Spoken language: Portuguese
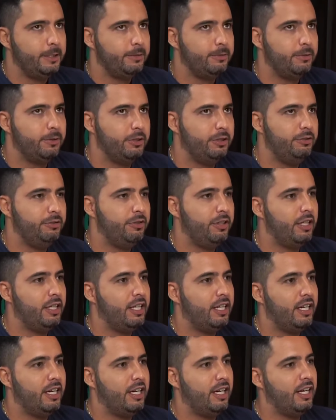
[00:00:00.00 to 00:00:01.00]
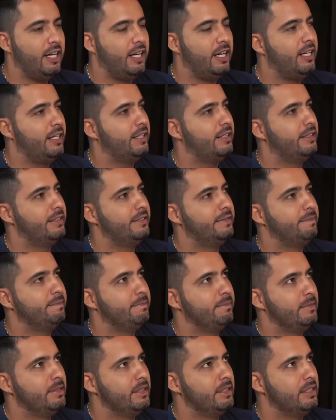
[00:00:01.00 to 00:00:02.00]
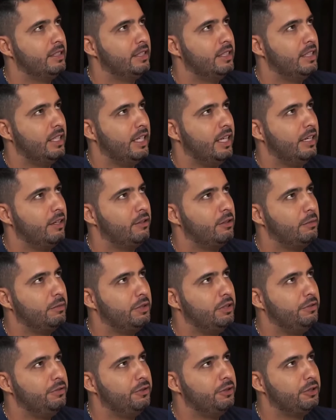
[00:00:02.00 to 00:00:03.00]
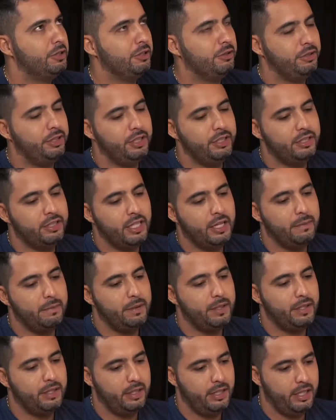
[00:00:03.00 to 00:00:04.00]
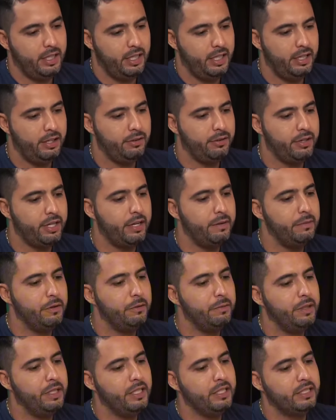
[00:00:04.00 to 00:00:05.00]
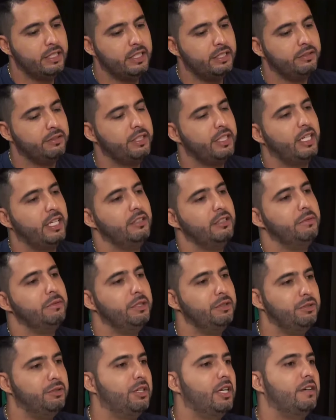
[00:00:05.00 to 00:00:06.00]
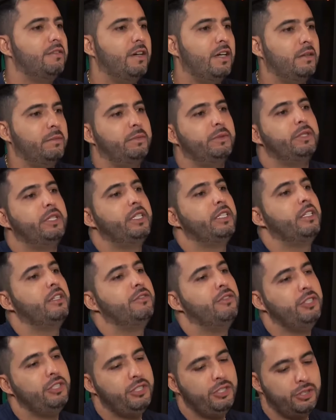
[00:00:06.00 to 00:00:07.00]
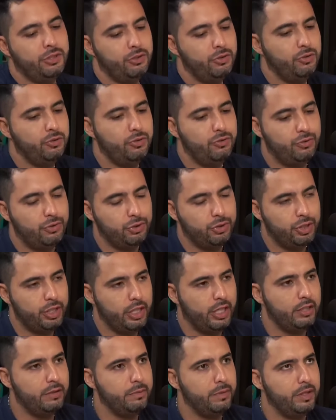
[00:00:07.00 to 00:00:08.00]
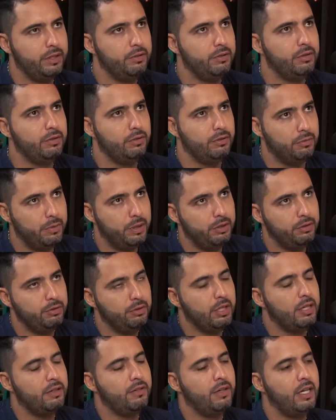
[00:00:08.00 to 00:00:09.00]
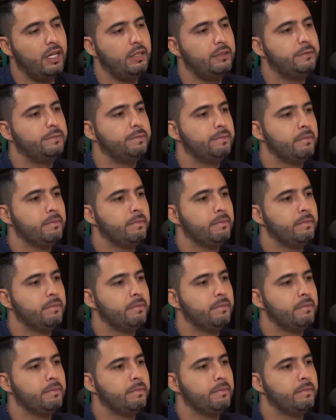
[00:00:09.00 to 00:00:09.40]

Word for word: Vou te falar é como se fosse, eu digo sempre, é, eu quero meus meninos que sejam criados no meio do cavalo, porque talvez se eu não fosse criado no meio do, no meio do cavalo,